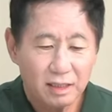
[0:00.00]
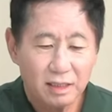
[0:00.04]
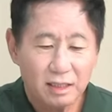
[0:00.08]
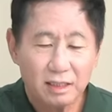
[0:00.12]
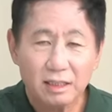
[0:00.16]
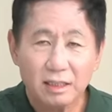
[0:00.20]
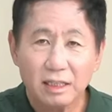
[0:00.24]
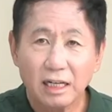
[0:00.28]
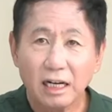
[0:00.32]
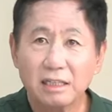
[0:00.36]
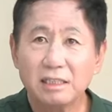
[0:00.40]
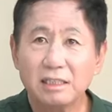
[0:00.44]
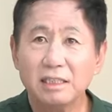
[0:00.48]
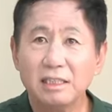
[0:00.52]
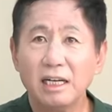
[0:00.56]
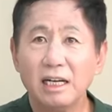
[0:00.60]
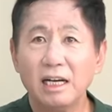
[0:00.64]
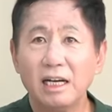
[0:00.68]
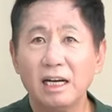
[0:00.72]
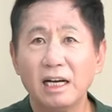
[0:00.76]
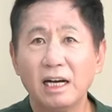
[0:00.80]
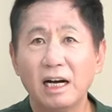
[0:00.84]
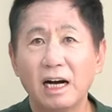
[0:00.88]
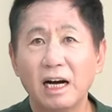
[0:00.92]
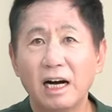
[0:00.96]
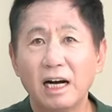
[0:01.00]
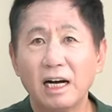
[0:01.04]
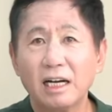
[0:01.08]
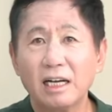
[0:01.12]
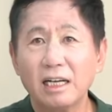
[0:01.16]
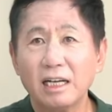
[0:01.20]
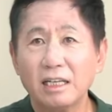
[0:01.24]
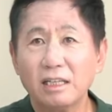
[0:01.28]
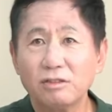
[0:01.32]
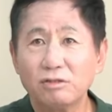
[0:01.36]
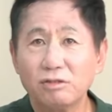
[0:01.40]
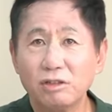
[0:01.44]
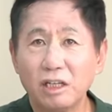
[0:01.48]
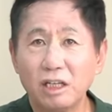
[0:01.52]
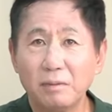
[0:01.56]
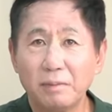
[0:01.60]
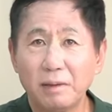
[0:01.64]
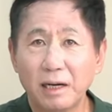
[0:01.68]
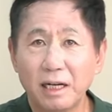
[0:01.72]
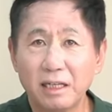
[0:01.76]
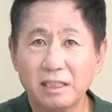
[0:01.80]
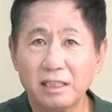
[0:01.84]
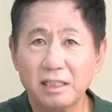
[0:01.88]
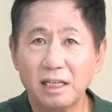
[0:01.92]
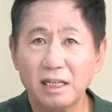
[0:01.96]
당시에 항해술이
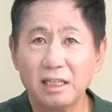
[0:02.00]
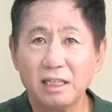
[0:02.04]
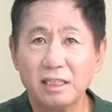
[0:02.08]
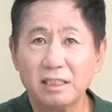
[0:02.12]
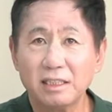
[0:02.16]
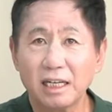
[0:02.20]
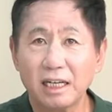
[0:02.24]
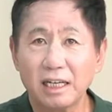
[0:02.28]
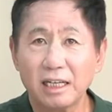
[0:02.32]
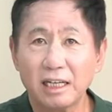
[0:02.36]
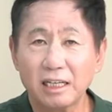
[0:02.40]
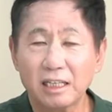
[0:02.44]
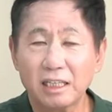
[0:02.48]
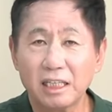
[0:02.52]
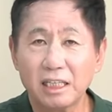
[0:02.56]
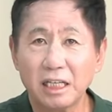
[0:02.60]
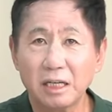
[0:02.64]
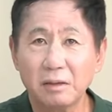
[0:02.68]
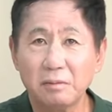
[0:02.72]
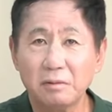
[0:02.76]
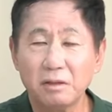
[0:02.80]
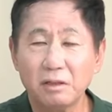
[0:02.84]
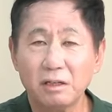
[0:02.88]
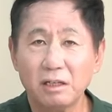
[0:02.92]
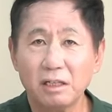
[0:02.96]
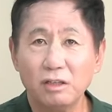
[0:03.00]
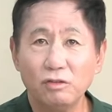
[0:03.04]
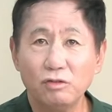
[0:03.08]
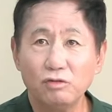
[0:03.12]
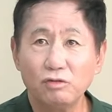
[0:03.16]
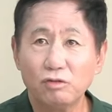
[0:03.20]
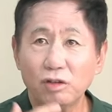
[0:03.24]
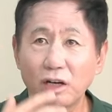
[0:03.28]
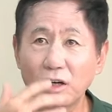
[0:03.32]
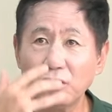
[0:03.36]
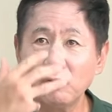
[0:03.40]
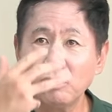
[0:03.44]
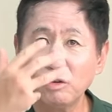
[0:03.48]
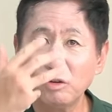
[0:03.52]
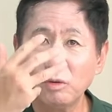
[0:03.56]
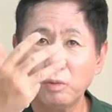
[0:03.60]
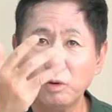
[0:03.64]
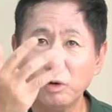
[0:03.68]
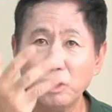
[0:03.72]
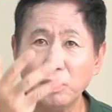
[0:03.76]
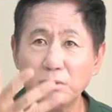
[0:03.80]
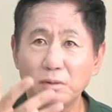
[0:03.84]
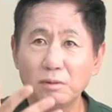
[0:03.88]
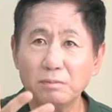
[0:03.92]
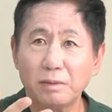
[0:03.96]
발달되지 않았기 때문에 육안으로
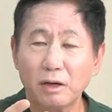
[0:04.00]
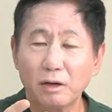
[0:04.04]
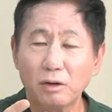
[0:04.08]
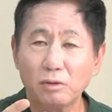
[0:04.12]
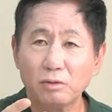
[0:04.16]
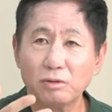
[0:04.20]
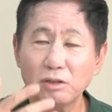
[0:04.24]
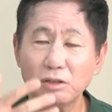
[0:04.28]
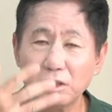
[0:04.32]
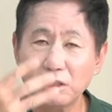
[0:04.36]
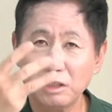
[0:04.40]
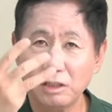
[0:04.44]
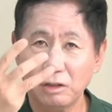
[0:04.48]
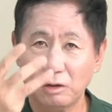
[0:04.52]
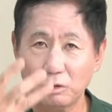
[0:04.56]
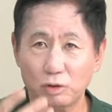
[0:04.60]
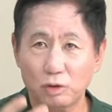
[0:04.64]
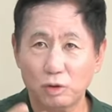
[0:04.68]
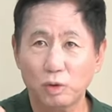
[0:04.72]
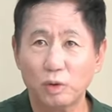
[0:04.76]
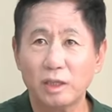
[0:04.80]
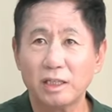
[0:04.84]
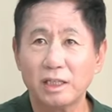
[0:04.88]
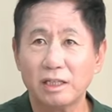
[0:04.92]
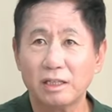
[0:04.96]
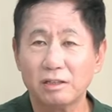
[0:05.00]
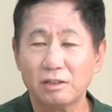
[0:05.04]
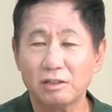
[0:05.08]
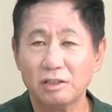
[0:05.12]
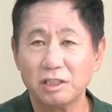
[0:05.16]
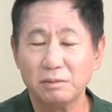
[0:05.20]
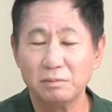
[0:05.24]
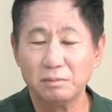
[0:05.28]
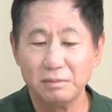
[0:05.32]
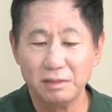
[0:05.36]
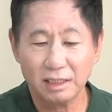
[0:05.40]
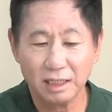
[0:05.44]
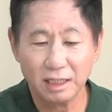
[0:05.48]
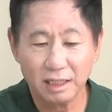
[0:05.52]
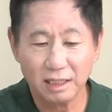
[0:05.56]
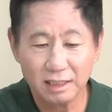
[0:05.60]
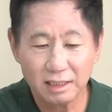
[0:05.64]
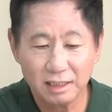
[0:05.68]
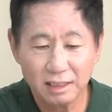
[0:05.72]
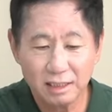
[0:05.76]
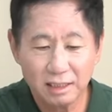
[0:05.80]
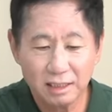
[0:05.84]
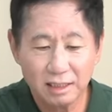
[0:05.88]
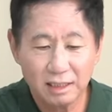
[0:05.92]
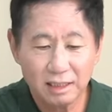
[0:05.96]
보이면 바로 그것이 영토가 되는 것입니다.
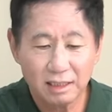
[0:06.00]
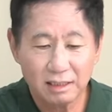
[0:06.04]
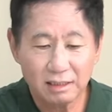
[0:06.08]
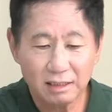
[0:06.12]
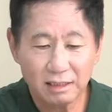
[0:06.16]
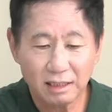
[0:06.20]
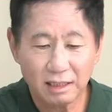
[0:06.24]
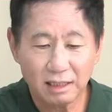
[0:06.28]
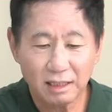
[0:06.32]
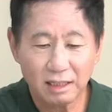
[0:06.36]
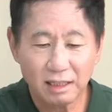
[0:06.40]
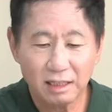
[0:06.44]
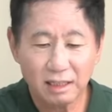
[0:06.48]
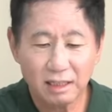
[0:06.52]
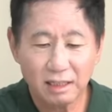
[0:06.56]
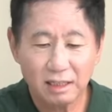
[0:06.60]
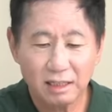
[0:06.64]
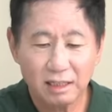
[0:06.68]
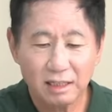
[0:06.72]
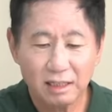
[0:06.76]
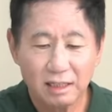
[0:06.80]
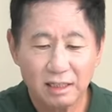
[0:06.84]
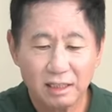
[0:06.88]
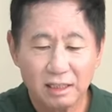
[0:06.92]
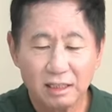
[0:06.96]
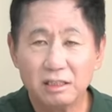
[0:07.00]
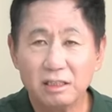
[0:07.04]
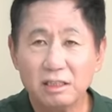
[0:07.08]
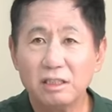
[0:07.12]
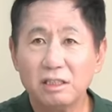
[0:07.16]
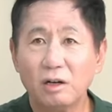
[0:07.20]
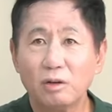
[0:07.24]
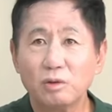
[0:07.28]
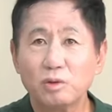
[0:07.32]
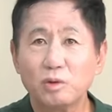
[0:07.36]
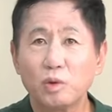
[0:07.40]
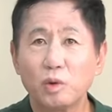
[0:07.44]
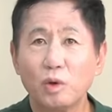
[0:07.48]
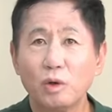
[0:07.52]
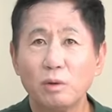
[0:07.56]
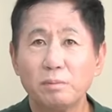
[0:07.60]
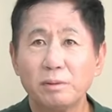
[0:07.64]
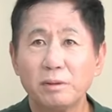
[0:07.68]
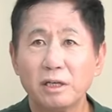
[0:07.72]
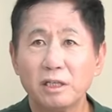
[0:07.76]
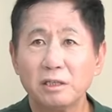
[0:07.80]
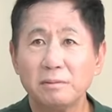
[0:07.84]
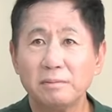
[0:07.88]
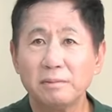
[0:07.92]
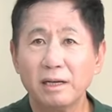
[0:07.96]
네. 이것이 영토
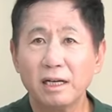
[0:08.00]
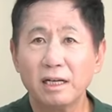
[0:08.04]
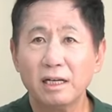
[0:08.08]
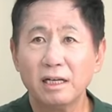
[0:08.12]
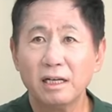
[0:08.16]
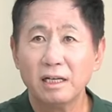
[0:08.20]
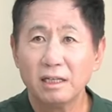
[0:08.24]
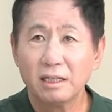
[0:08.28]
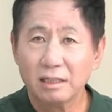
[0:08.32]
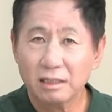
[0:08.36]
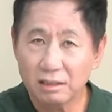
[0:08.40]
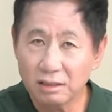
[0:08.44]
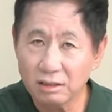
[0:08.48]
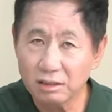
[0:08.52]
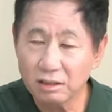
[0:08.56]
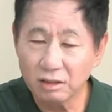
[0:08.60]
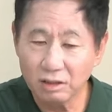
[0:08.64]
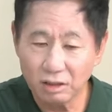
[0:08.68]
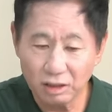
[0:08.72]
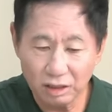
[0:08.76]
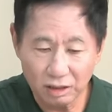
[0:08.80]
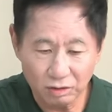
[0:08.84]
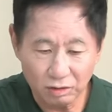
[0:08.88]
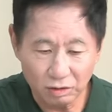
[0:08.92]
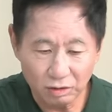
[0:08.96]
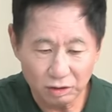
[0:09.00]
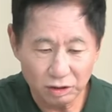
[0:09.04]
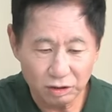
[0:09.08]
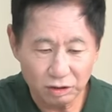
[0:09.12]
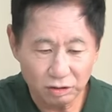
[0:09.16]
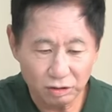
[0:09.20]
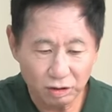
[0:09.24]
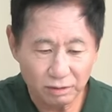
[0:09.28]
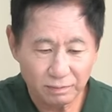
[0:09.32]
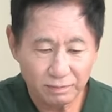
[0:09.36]
편입의 근거인 것이죠.